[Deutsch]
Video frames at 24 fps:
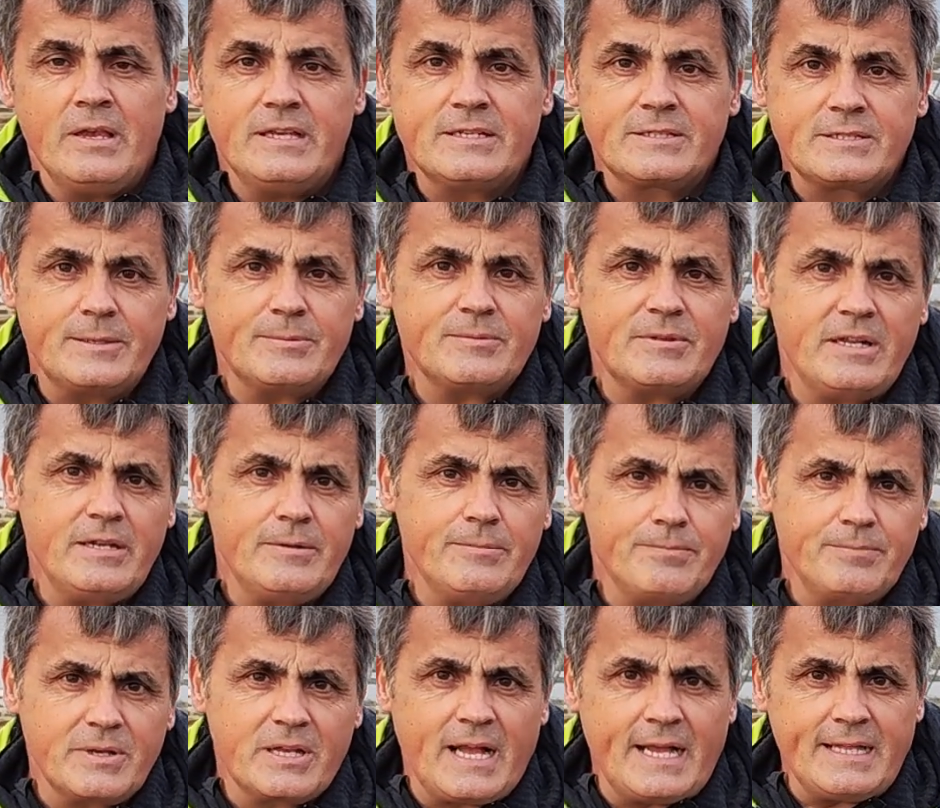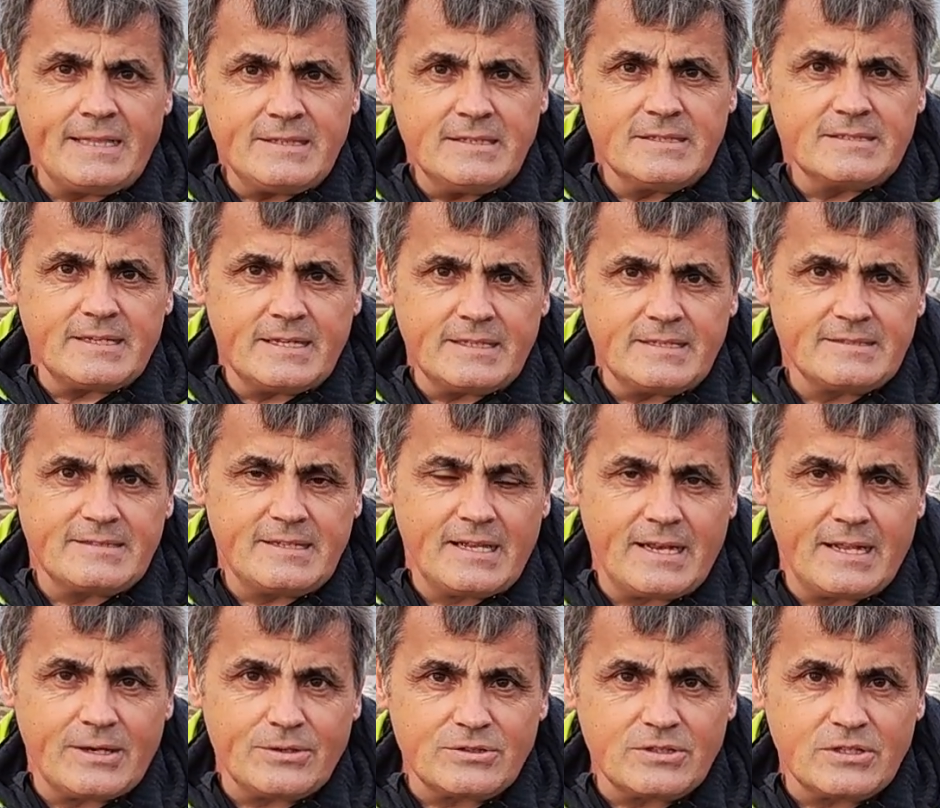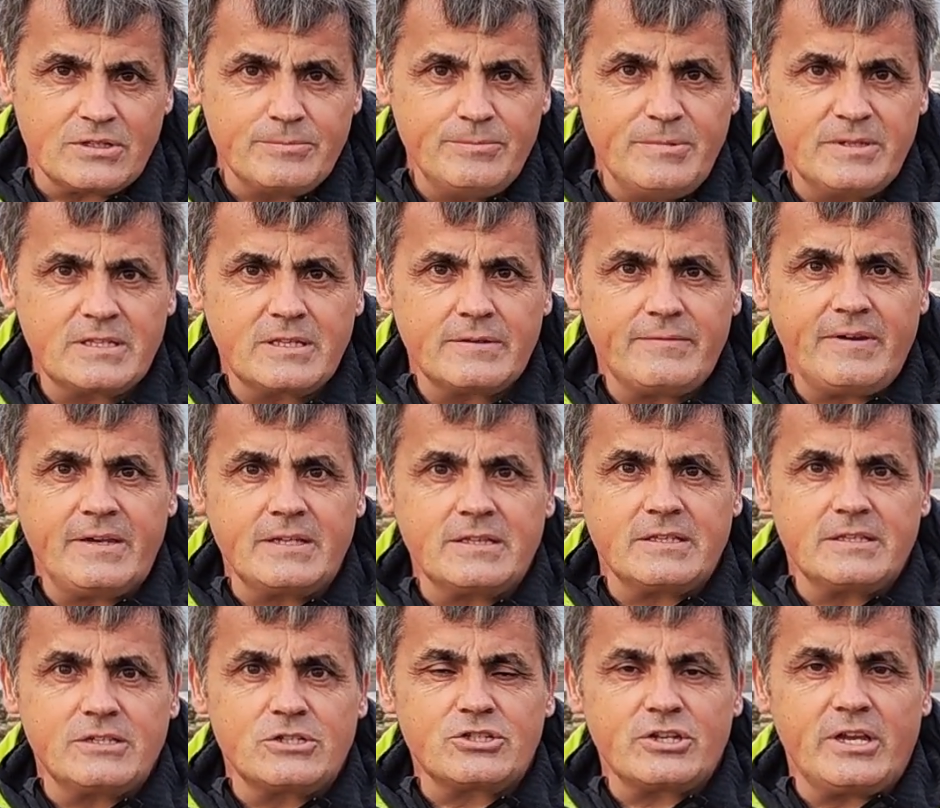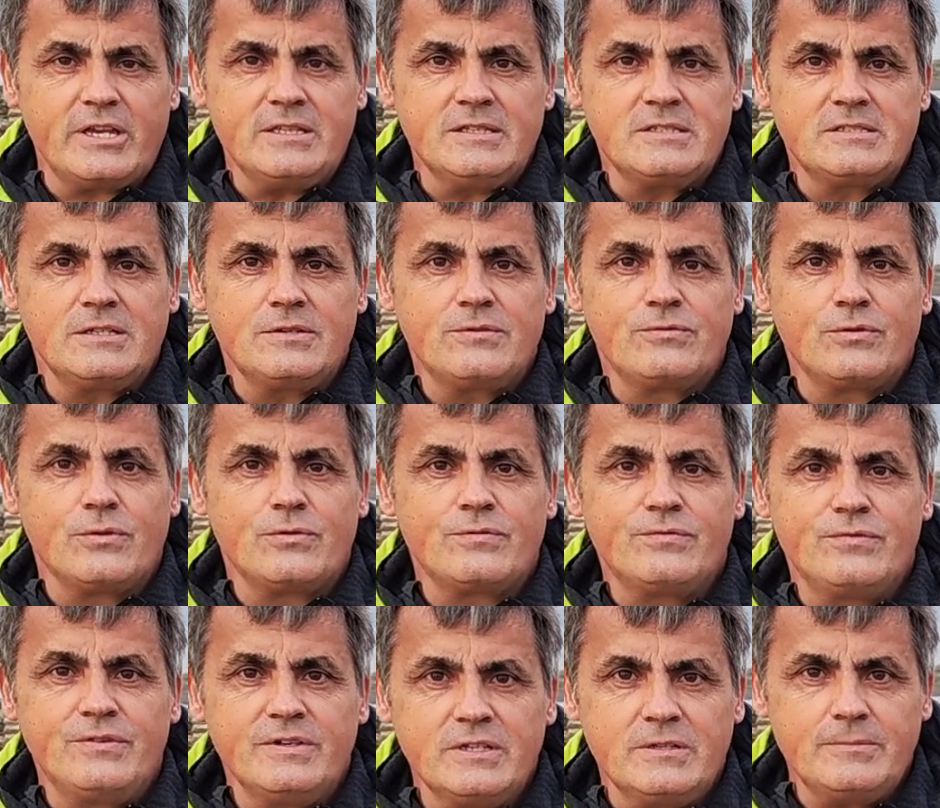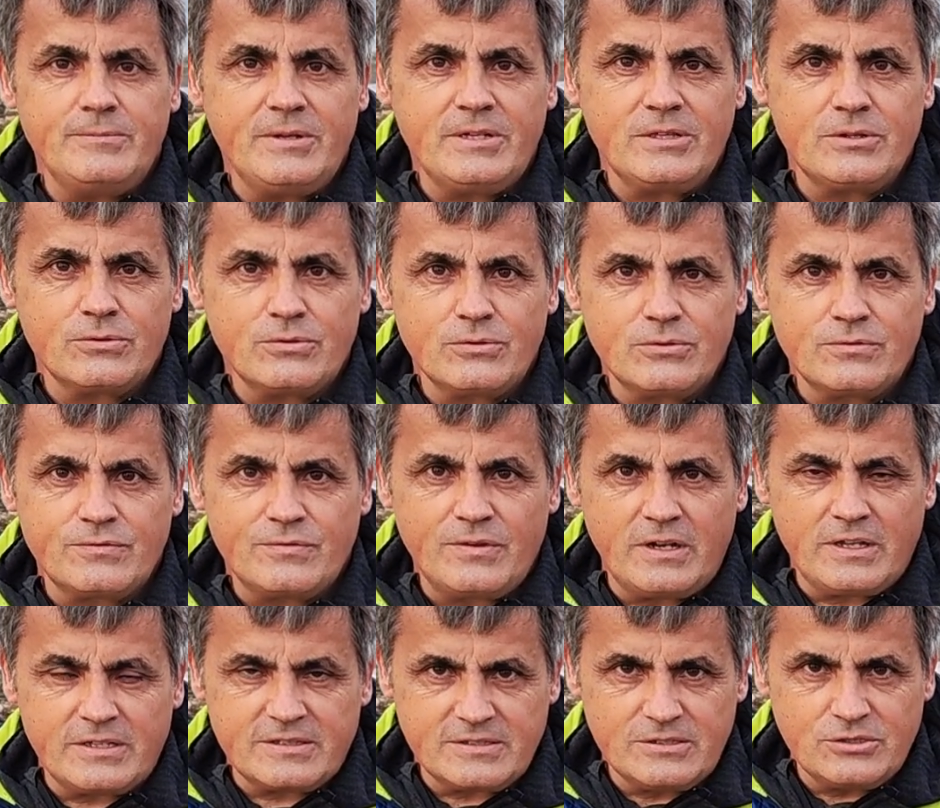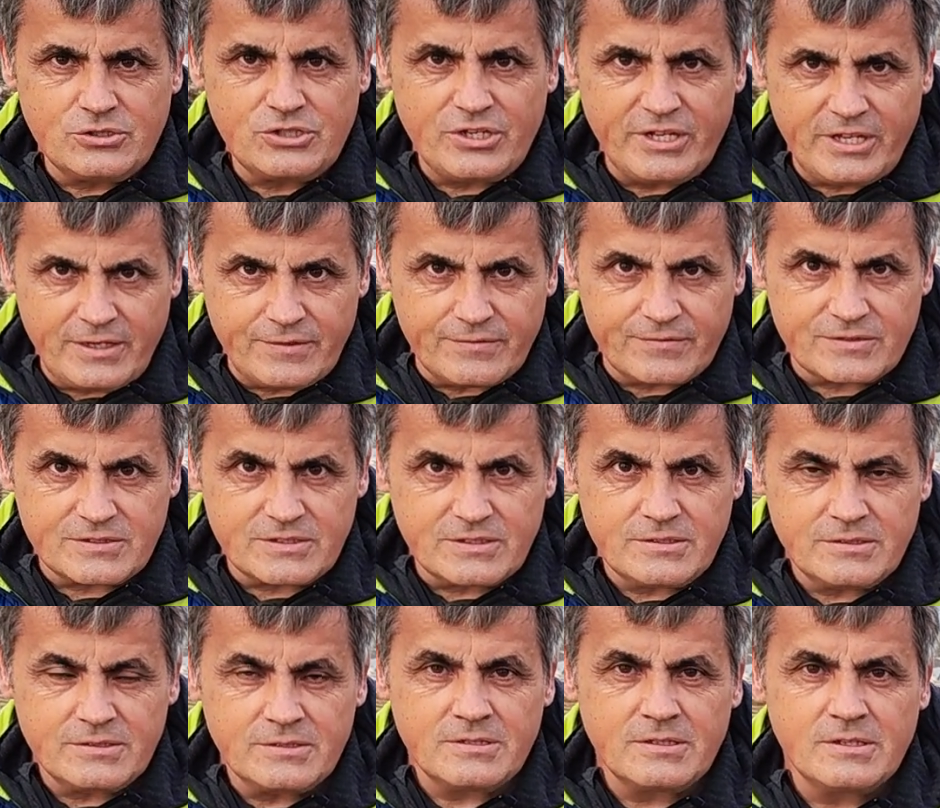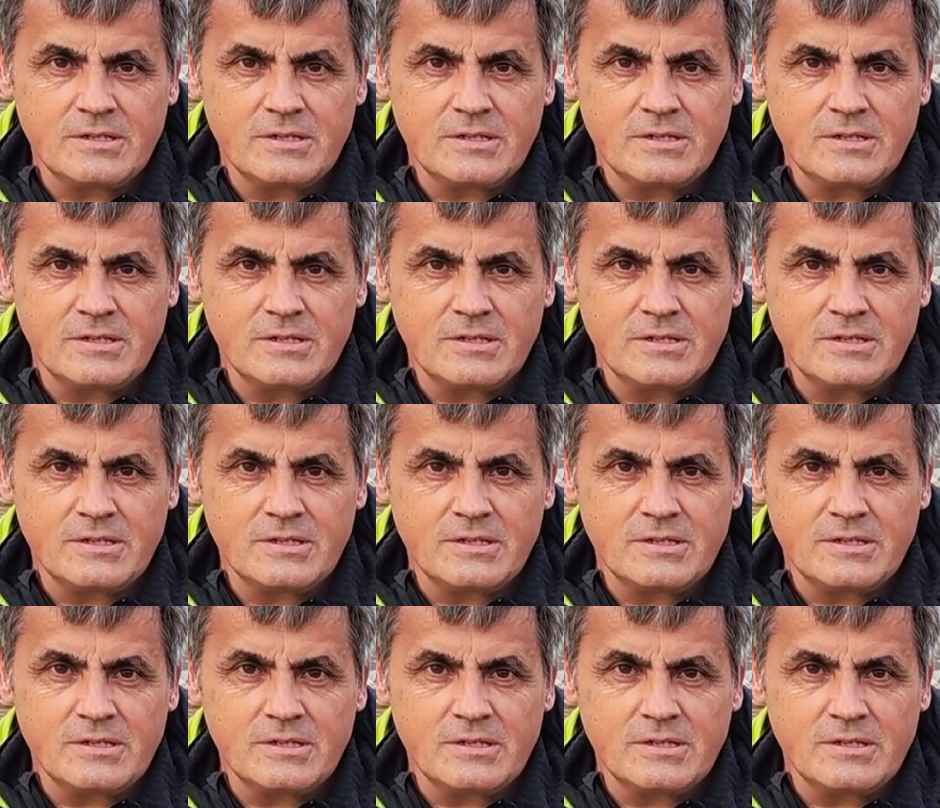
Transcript: Es gibt einen bekannten Satz, der lautet, Mitarbeiter entscheiden sich für Firmen und verlassen Chefs.